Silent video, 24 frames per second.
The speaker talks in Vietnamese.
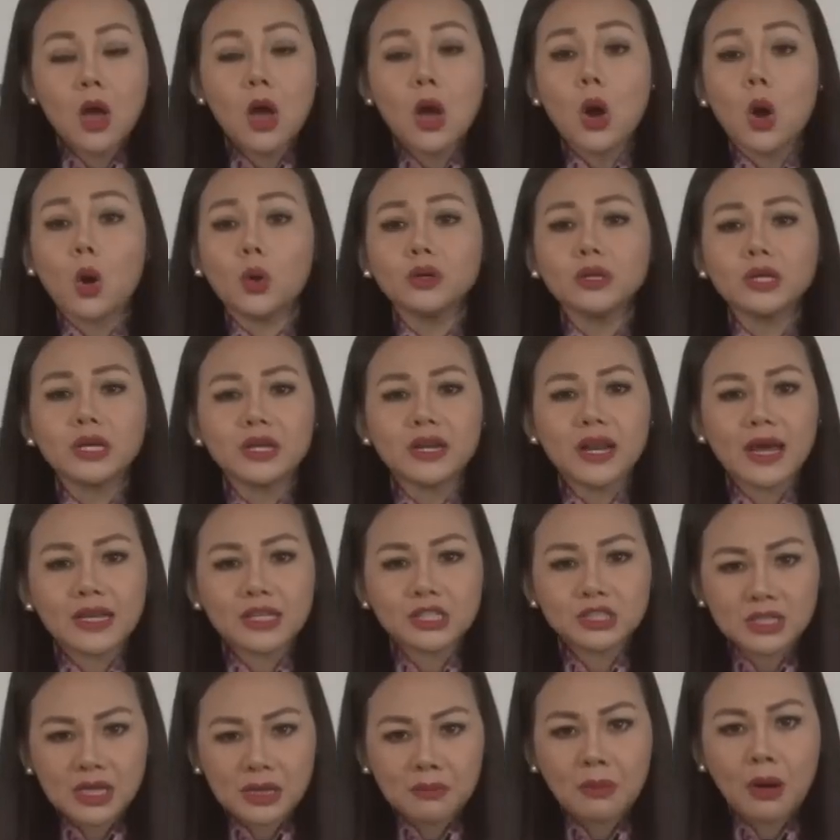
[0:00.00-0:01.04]
Hội nghị
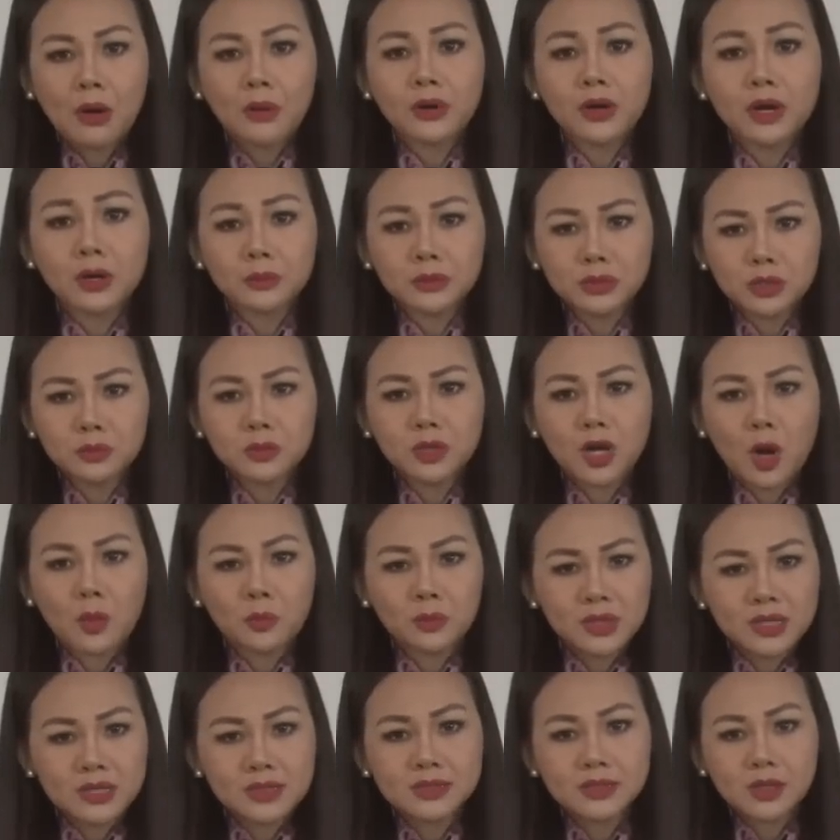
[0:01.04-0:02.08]
này sẽ bao gồm Trung
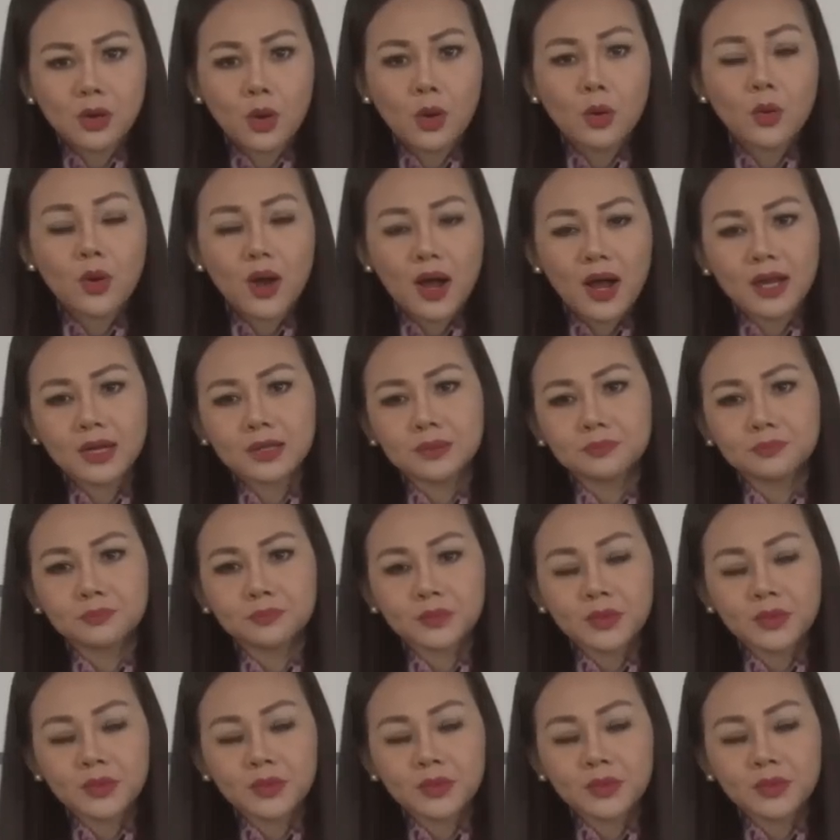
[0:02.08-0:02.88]
Cộng, Liên Xô, Anh,